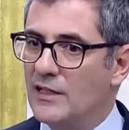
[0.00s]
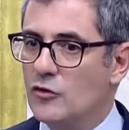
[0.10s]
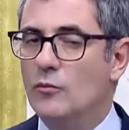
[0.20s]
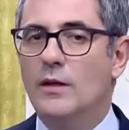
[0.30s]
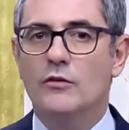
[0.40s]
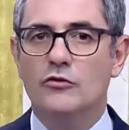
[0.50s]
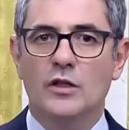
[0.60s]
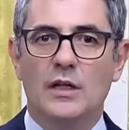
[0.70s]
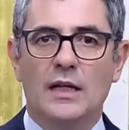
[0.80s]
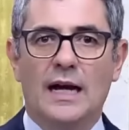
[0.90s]
y
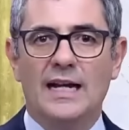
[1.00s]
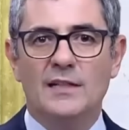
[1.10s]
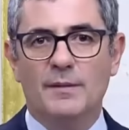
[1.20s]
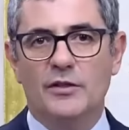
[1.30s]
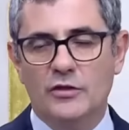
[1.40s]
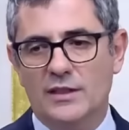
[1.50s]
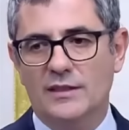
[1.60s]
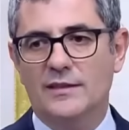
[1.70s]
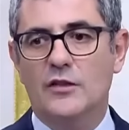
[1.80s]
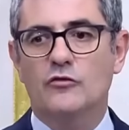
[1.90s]
humanos a las personas
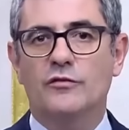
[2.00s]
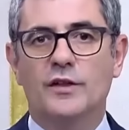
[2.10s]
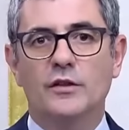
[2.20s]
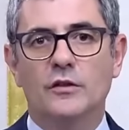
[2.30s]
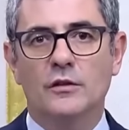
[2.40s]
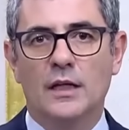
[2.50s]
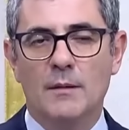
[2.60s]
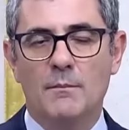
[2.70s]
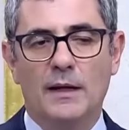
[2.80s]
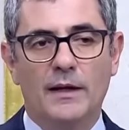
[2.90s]
que están sufriendo
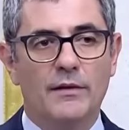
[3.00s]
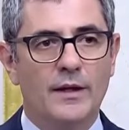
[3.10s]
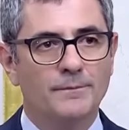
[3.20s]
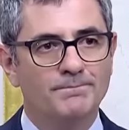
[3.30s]
en Valencia.